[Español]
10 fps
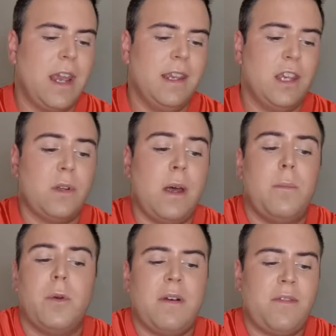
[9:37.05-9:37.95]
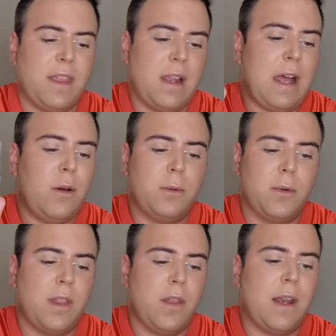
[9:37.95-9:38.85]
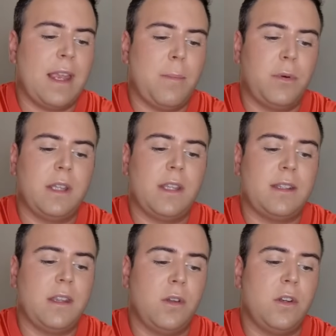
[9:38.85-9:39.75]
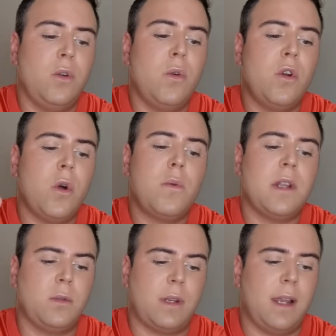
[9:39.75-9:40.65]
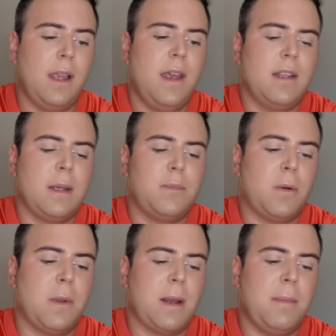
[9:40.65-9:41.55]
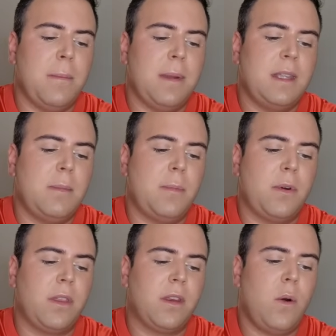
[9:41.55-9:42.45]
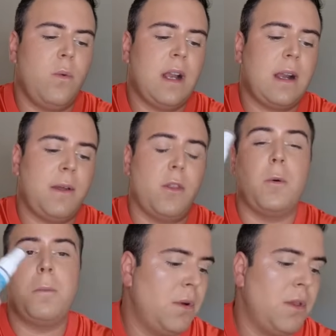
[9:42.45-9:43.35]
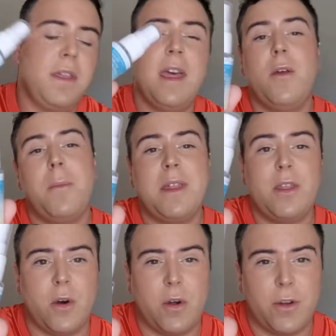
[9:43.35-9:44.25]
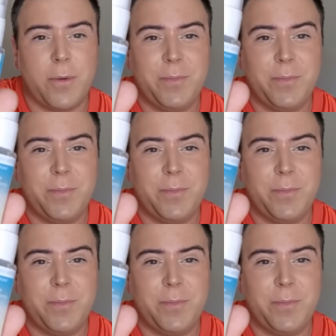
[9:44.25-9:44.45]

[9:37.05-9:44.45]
y es una bruma facial autobronceadora que aporta hidratación y un glow natural, se absorbe rápidamente y proporciona un acabado bronceado medio oro.